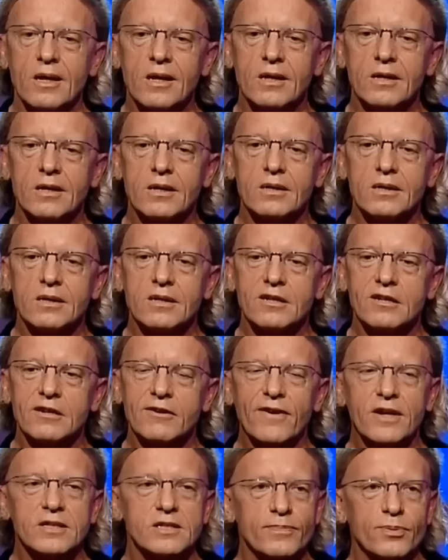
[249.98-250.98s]
E, e,
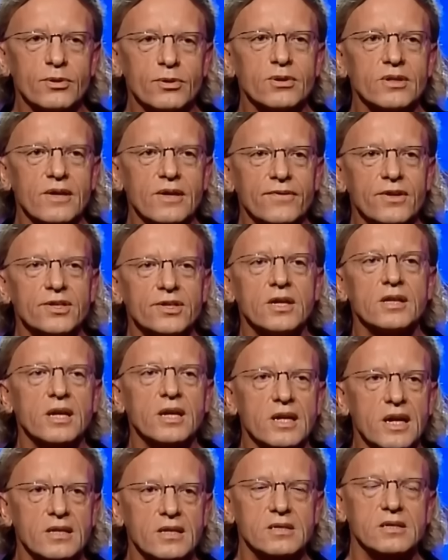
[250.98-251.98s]
quasi-pornograficznej
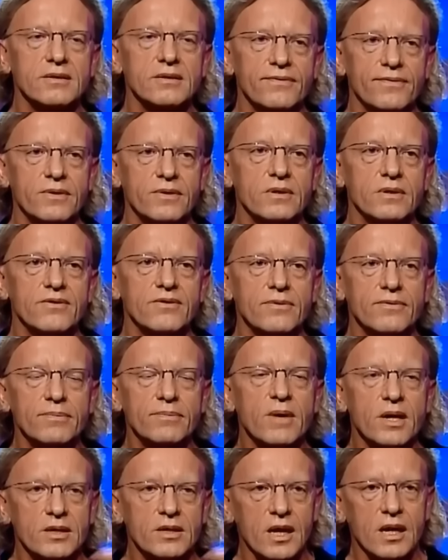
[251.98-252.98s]
narracji w, w
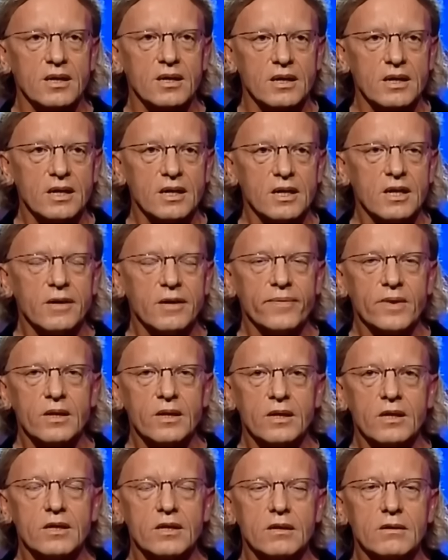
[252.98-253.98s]
mediach e,
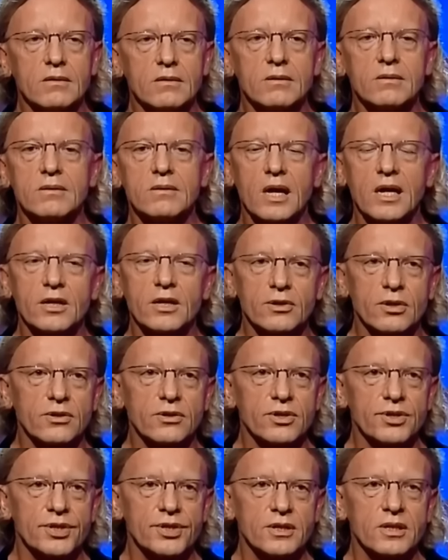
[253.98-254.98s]

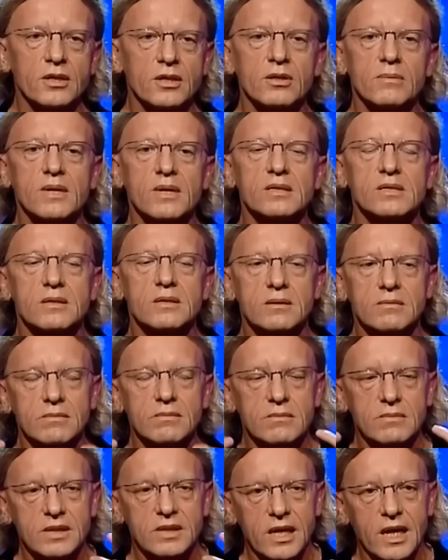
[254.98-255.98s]
elektronicznych. Natomiast
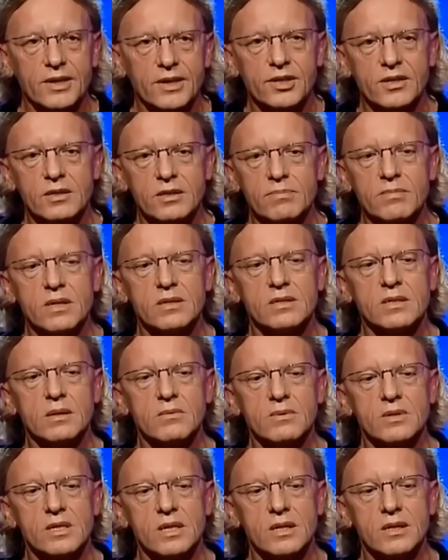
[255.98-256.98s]
teatr jest miejscem,
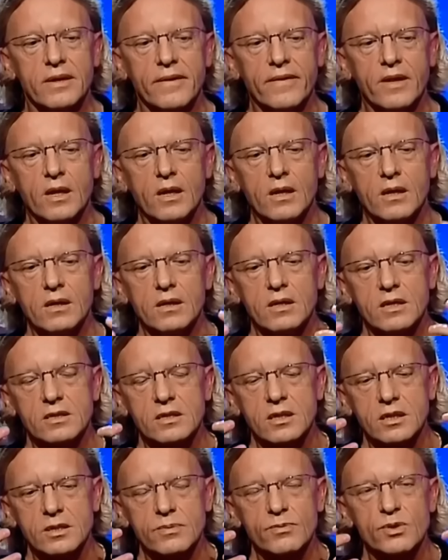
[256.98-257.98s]
gdzie
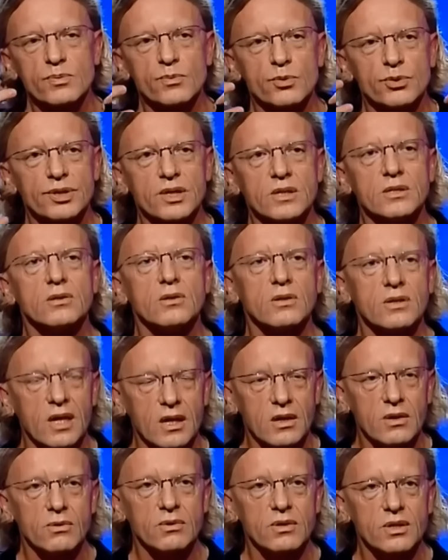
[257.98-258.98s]
jesteśmy zmuszeni do
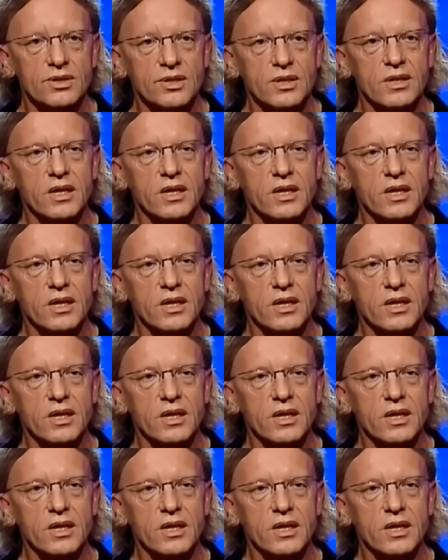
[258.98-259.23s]
dialogu. Jeżeli